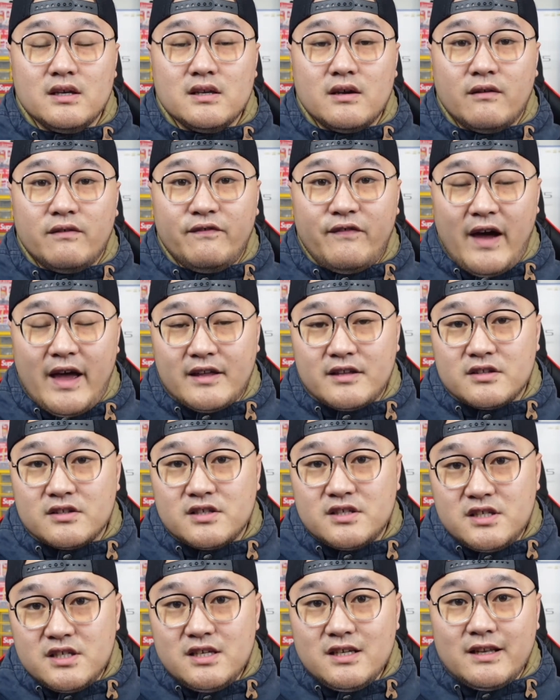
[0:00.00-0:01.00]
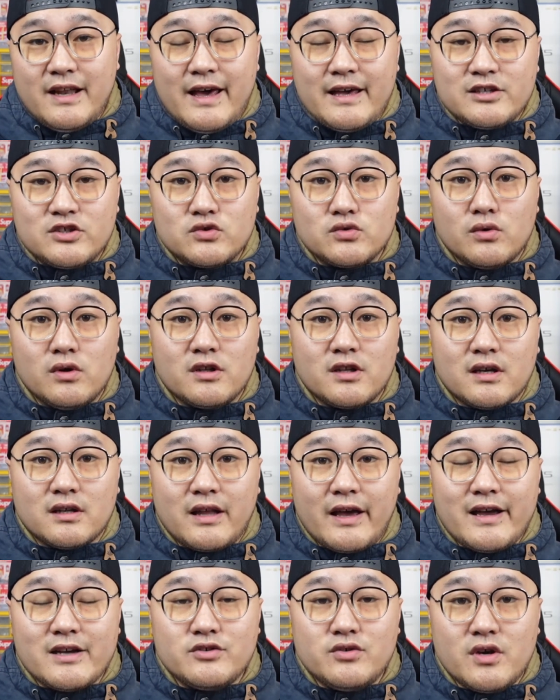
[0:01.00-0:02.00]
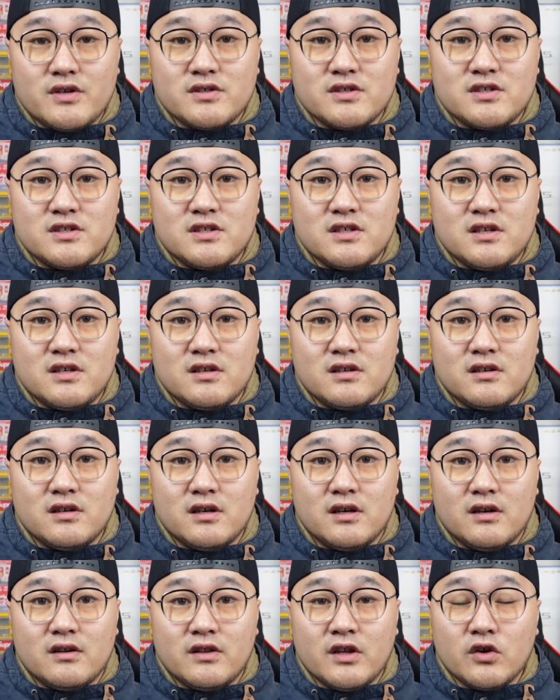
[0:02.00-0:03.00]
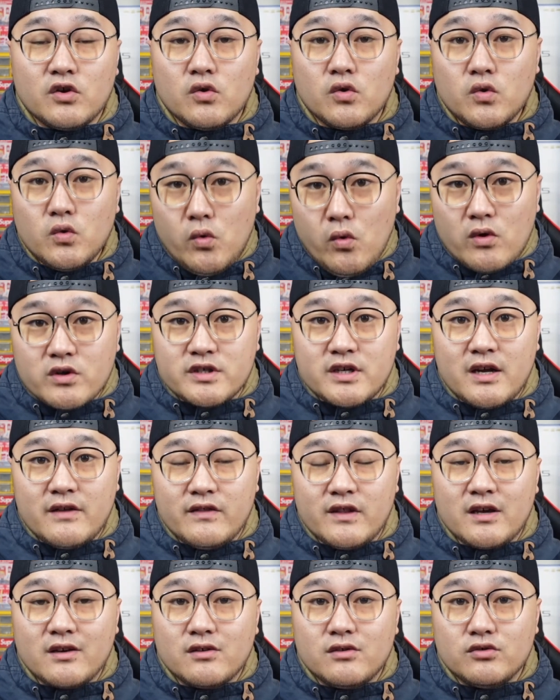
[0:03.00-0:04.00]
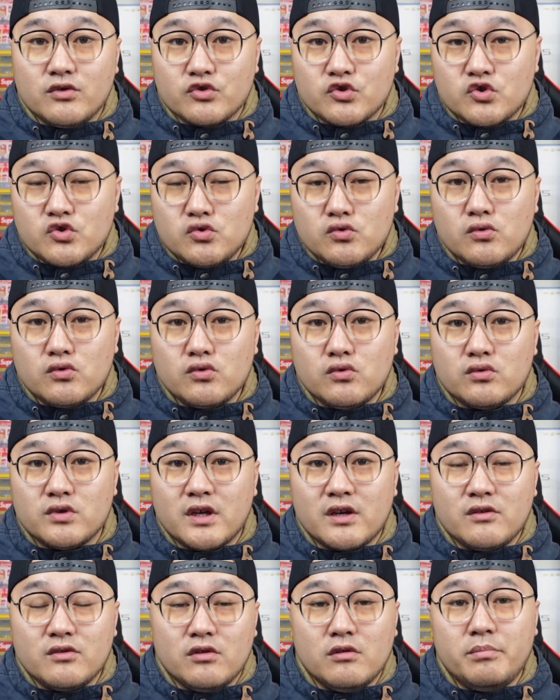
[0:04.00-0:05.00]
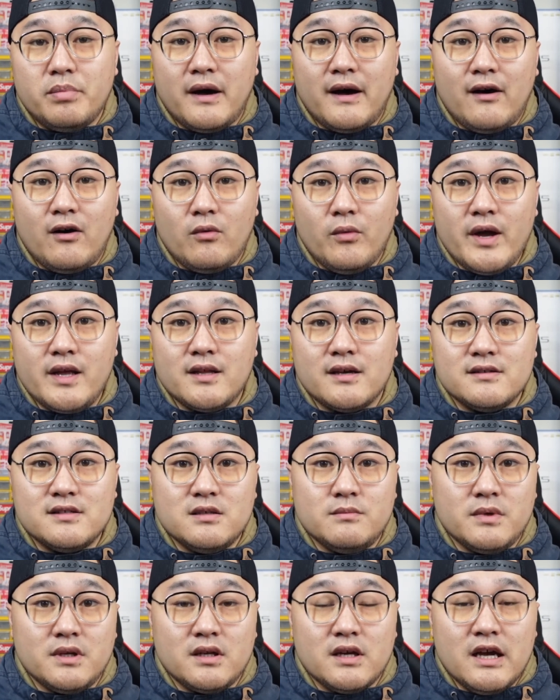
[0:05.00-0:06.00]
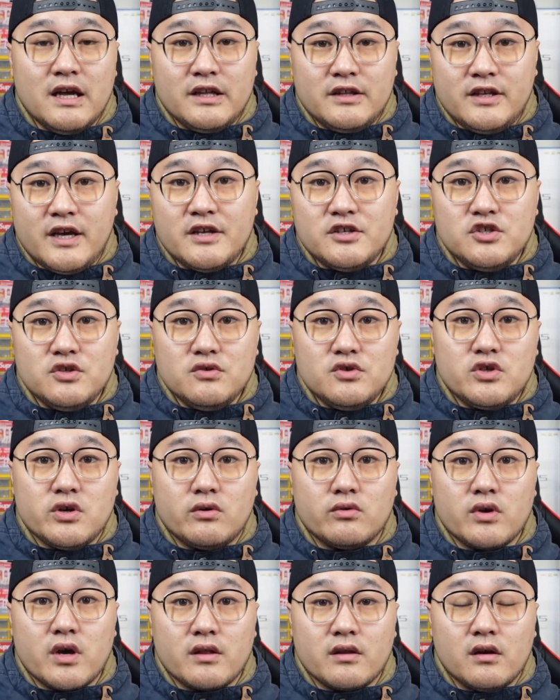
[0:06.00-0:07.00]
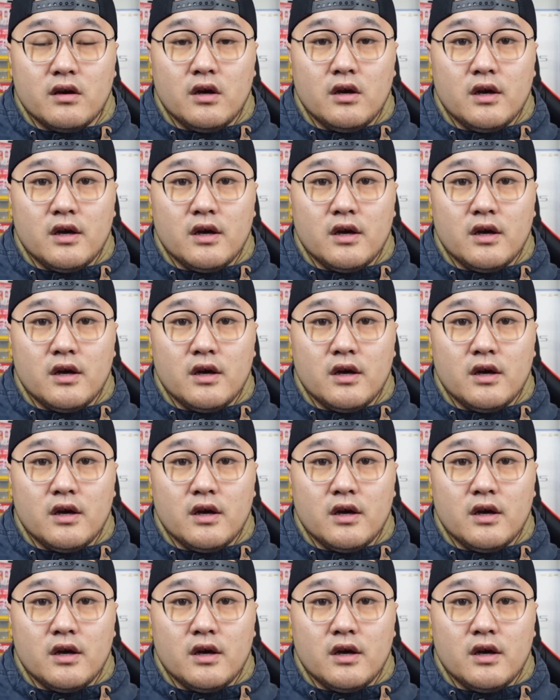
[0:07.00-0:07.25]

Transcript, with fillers: 反击来说呢，他确实是一个能够过人、能够有速度、能够有跑位的一名年轻球员呢，